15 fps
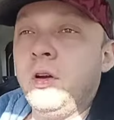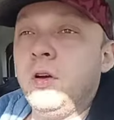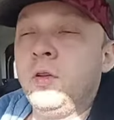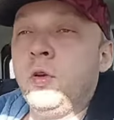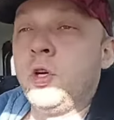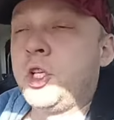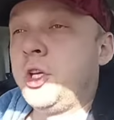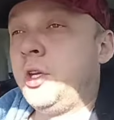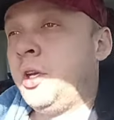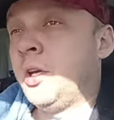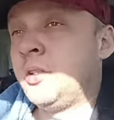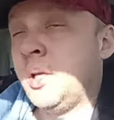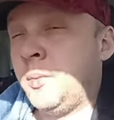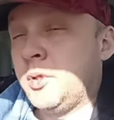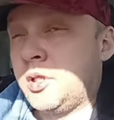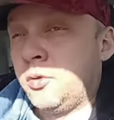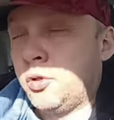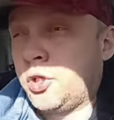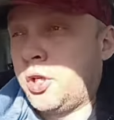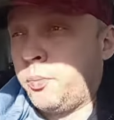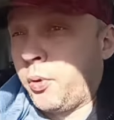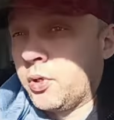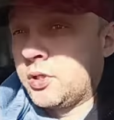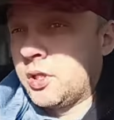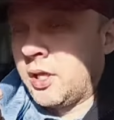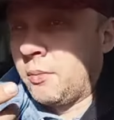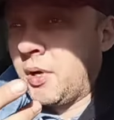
Ножки нет. За место ножки просто там